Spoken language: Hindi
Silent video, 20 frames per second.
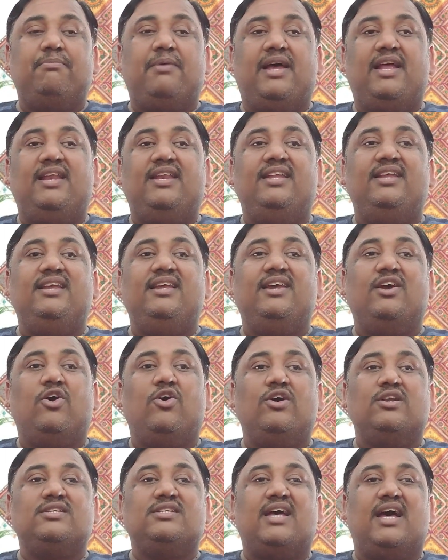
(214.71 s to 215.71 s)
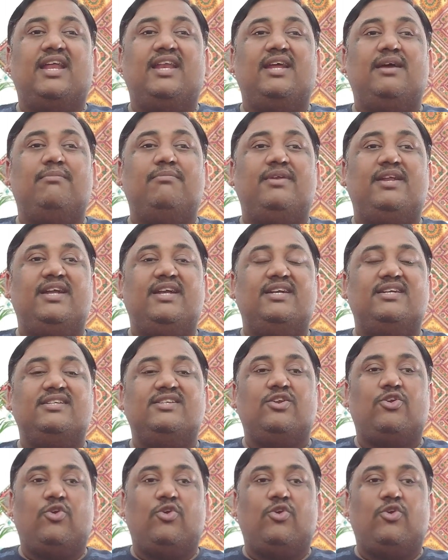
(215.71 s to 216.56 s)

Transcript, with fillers: पहली और सारे अपडेट्स